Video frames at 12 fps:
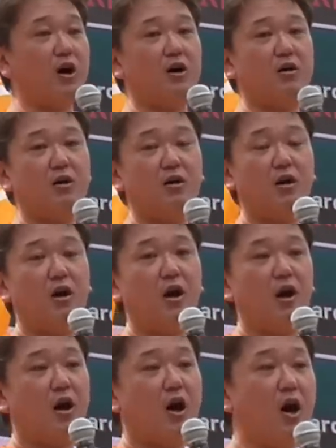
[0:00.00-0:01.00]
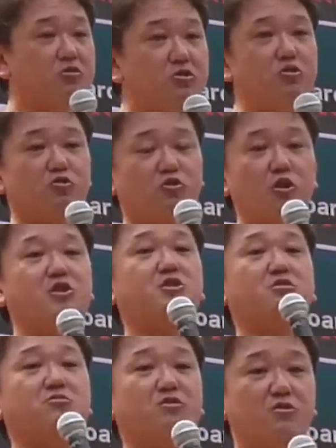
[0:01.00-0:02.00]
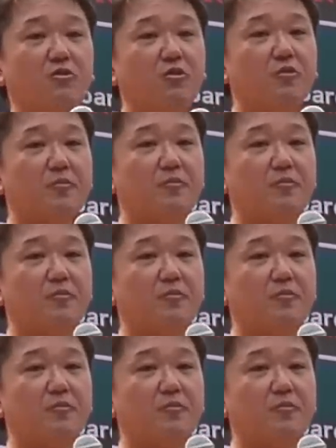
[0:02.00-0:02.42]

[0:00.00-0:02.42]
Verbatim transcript: が悪意を育ててるんですよ。